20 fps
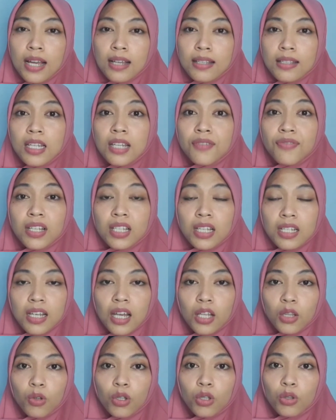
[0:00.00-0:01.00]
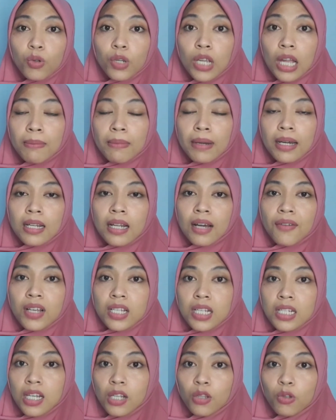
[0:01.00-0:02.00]
Jadi fase ke satu itu yang mana?
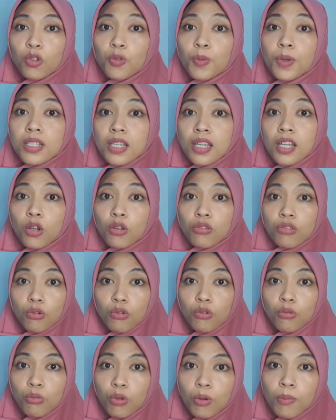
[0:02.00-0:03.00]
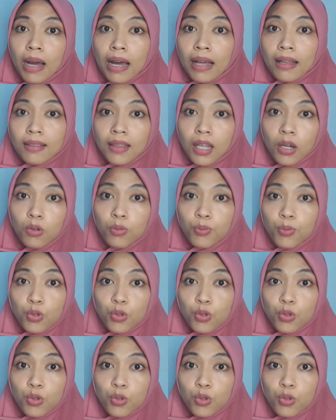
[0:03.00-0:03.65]
Fase ke satu itu biasanya dokter umum atau